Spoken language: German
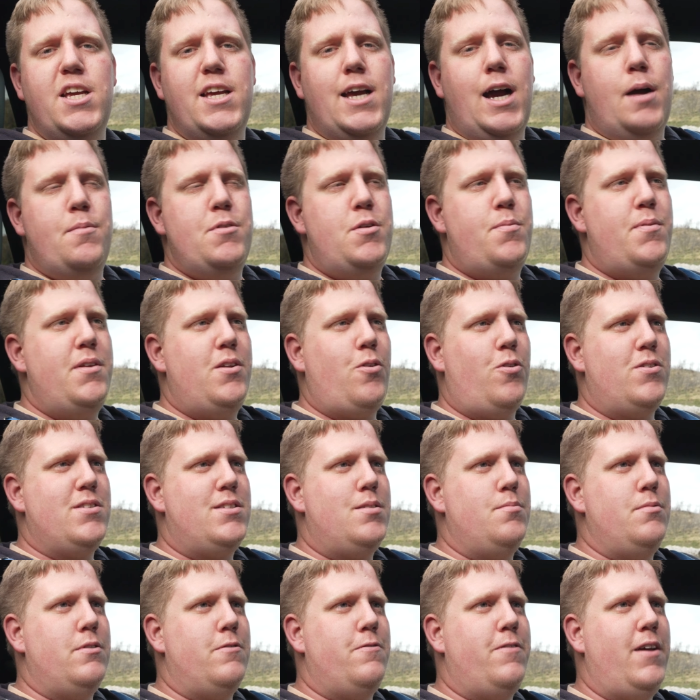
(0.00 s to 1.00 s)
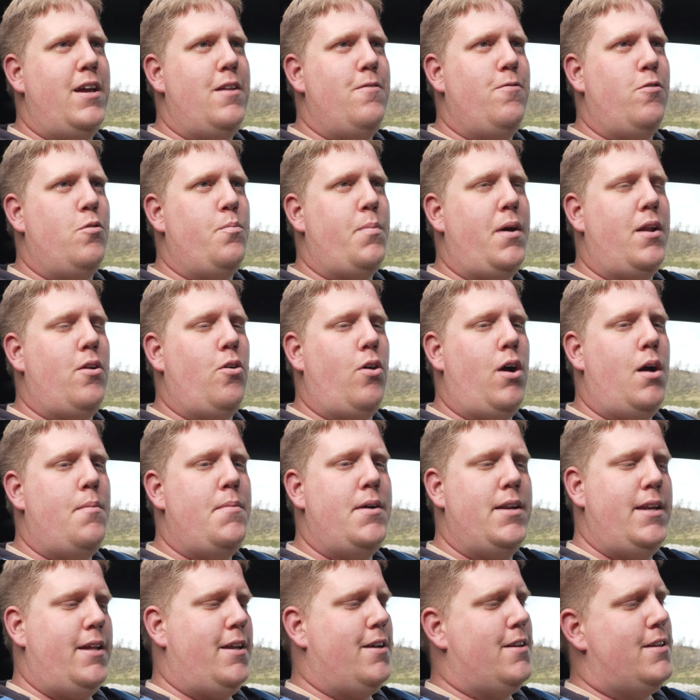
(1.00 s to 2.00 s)
Aber ich bin trotzdem ein Fan von
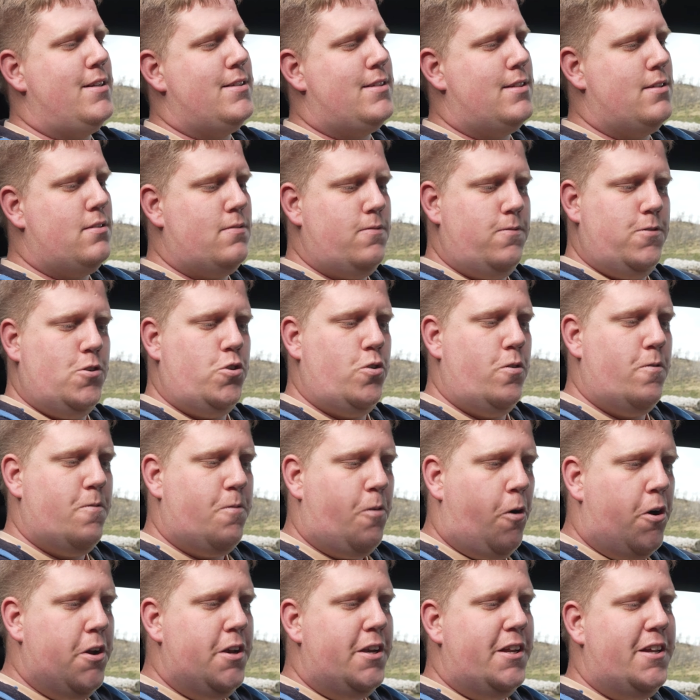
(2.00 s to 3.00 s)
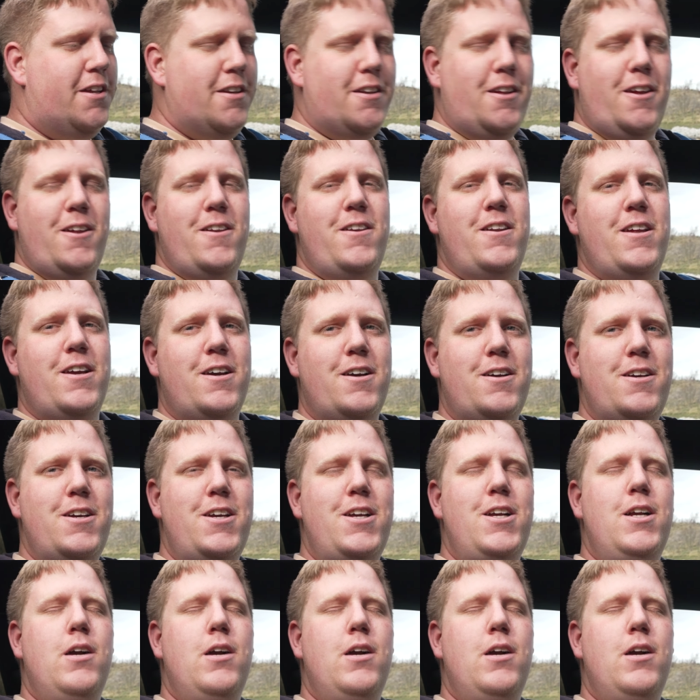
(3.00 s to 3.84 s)
Panoramadächern. Es ist schön freundlich hier drin. Ja.